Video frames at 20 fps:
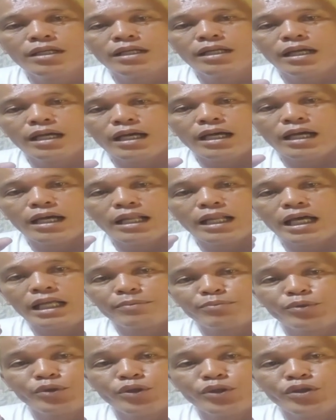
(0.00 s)
Uh, lahat
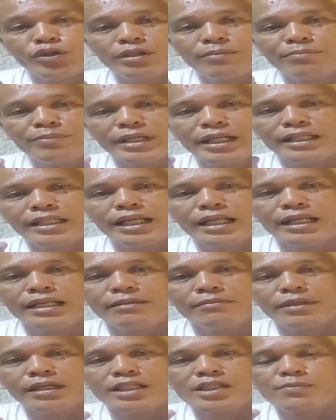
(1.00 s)
po yon ng pinadala ng
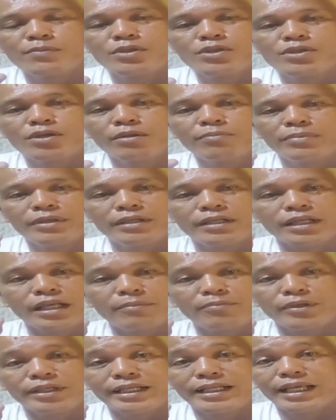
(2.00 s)
mga sponsor, pinigay,
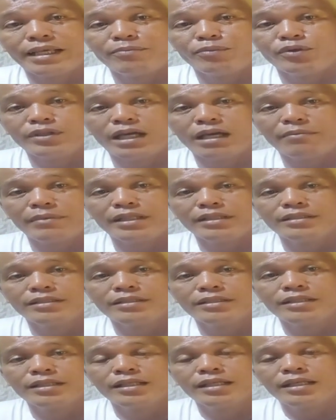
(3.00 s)
pinigay po namin.
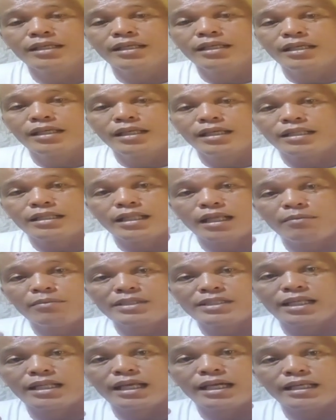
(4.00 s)
Dahil
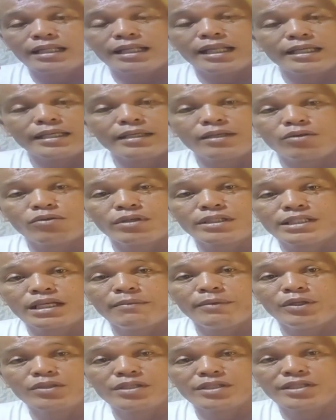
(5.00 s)
minsan lagi kong
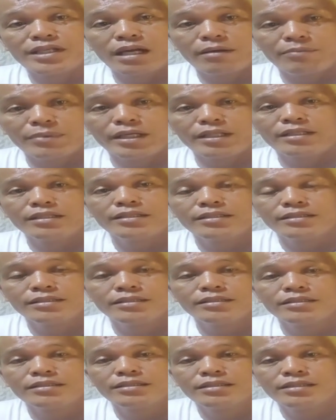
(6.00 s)
kasama doon si Japper.
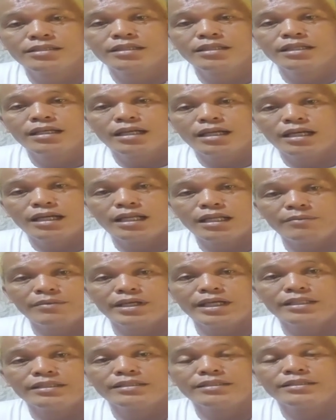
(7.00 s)
Alam
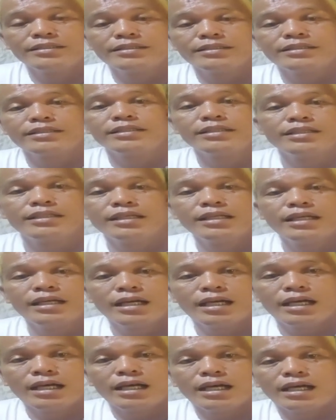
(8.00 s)
yan.
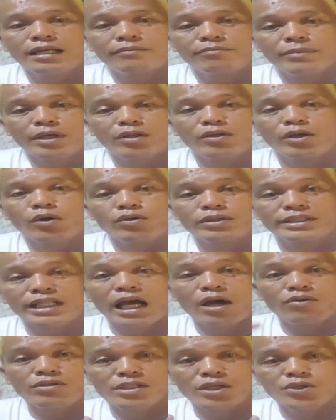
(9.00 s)
Uh, at meron akong
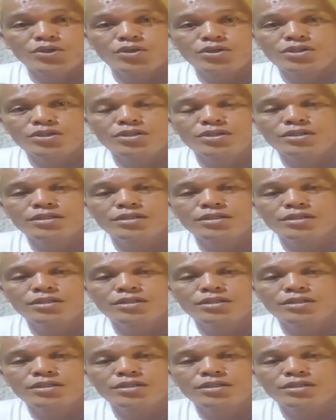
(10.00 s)
takot sa Diyos.